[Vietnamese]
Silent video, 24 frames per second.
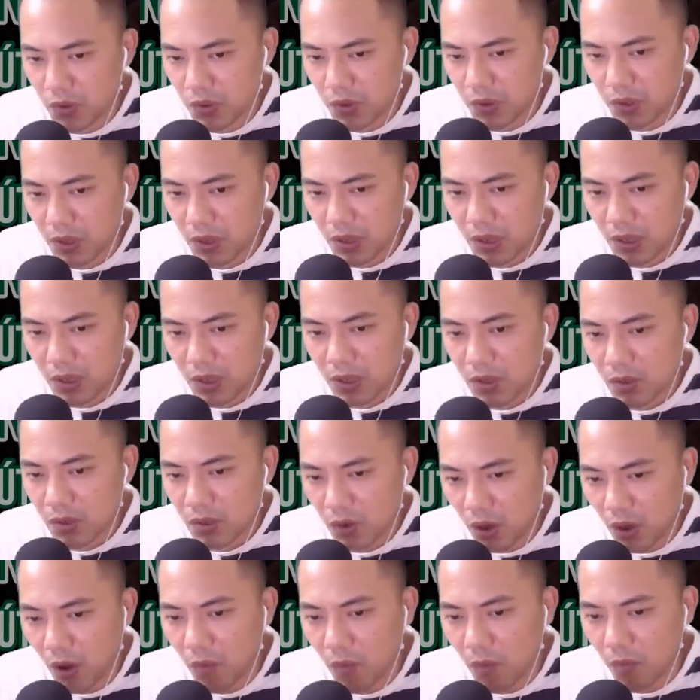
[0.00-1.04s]
Tôi không muốn
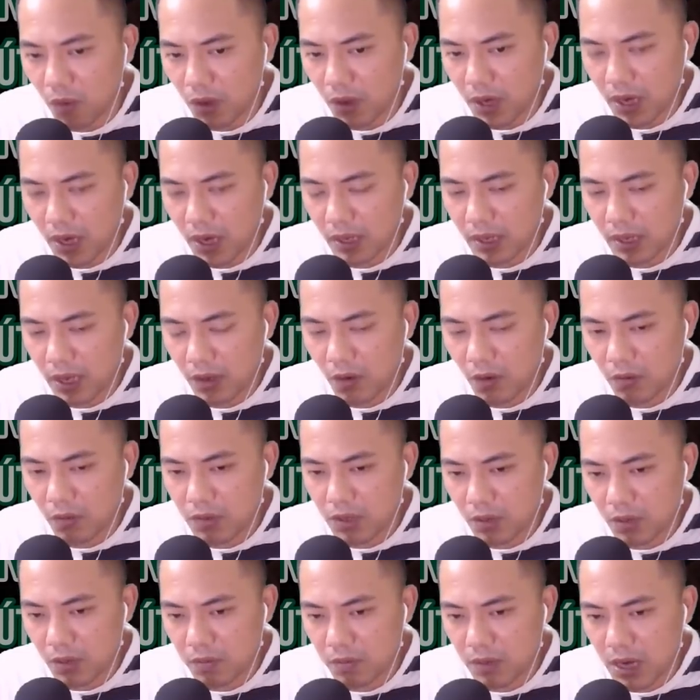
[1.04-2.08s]
địa thế khúc sông
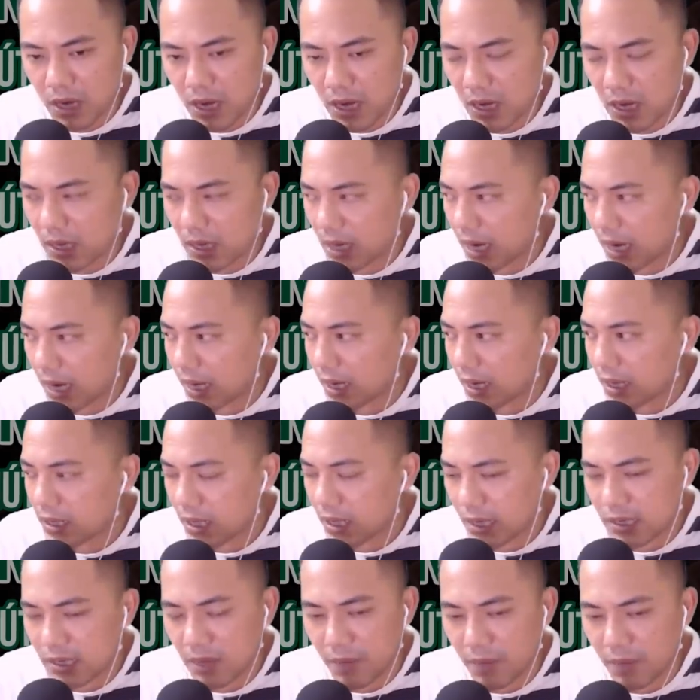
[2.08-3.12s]
này lại xảy ra biến
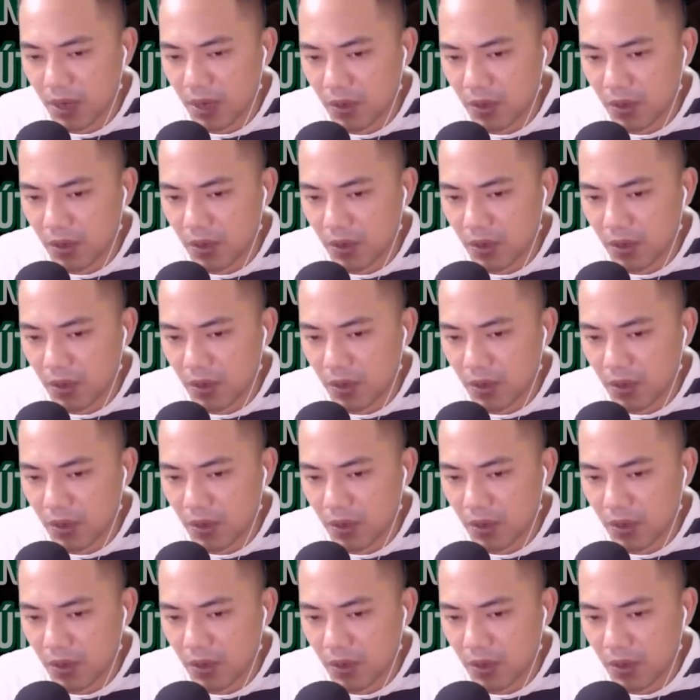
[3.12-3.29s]
cố nữa.